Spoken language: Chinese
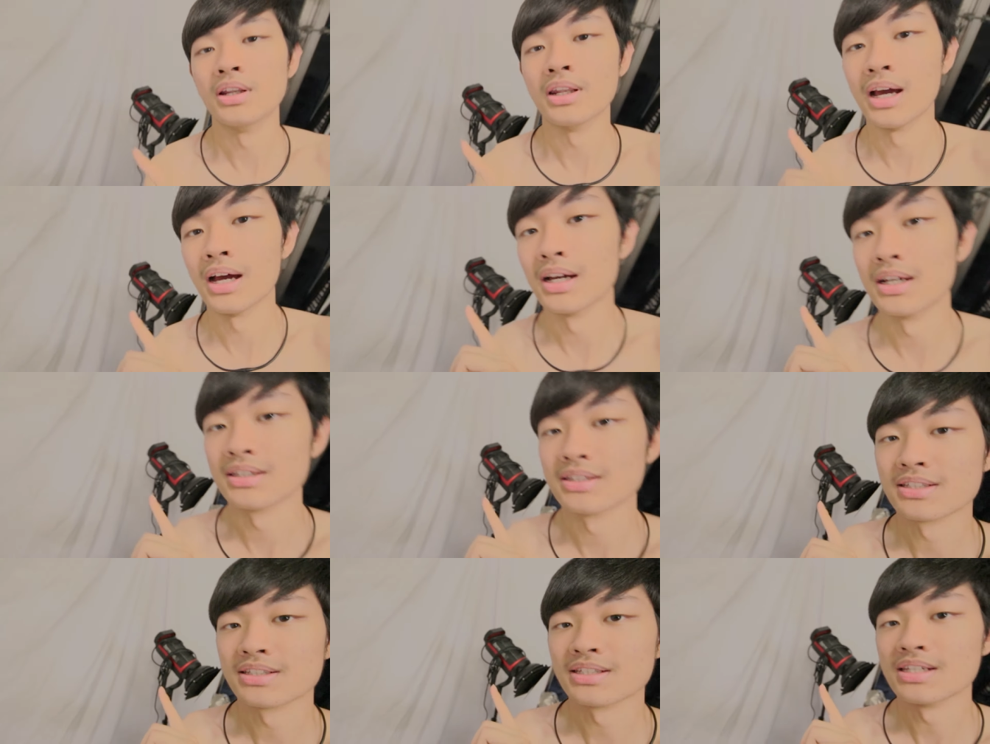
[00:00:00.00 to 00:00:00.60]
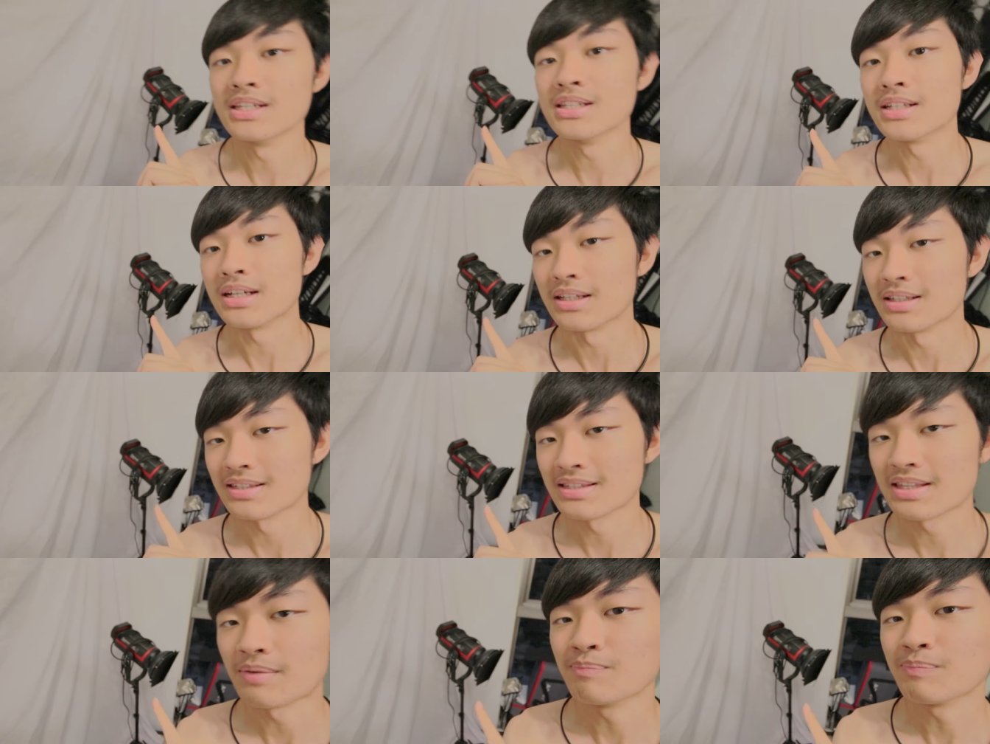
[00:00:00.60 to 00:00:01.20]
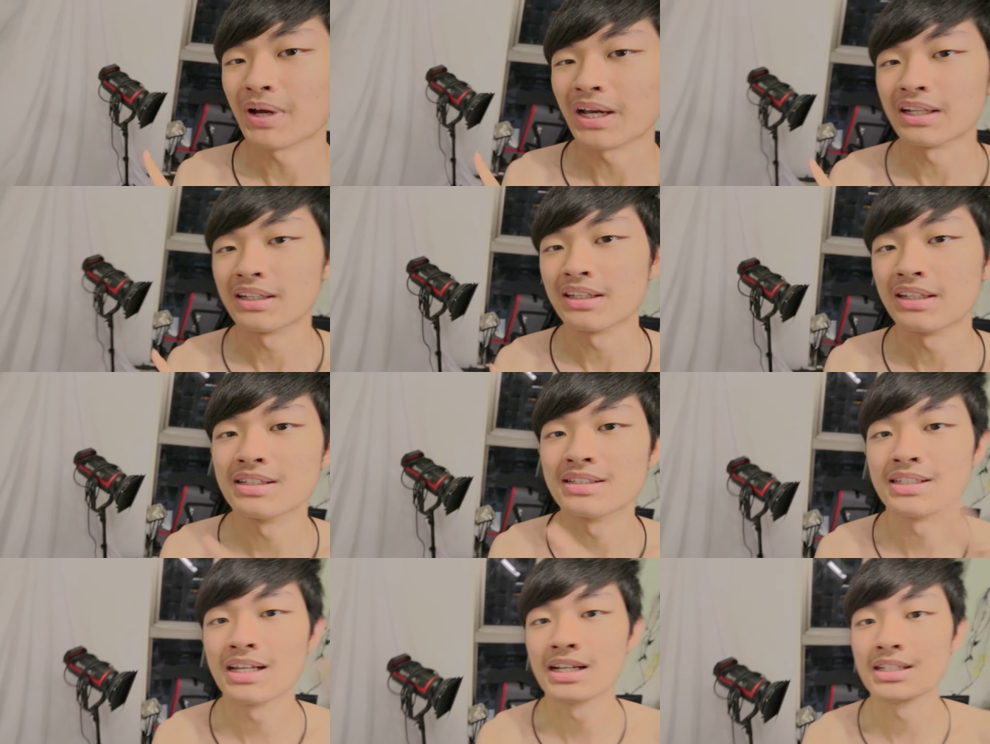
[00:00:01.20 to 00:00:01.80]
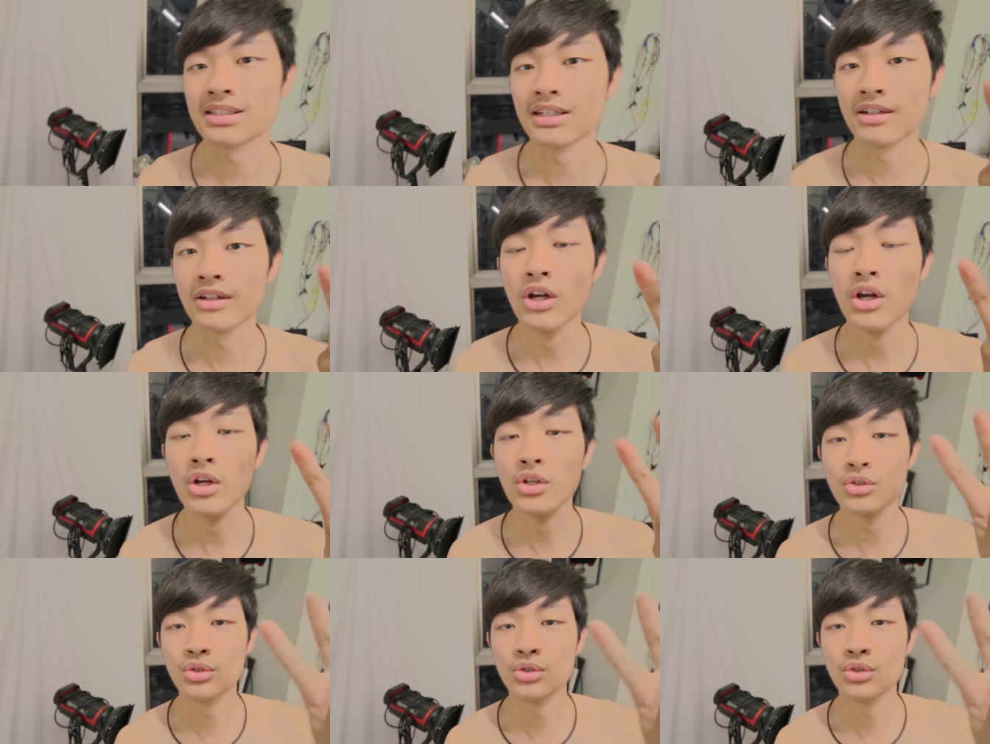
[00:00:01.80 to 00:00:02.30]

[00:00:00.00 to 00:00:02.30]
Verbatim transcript: 那这一盏三百 D 呢加上。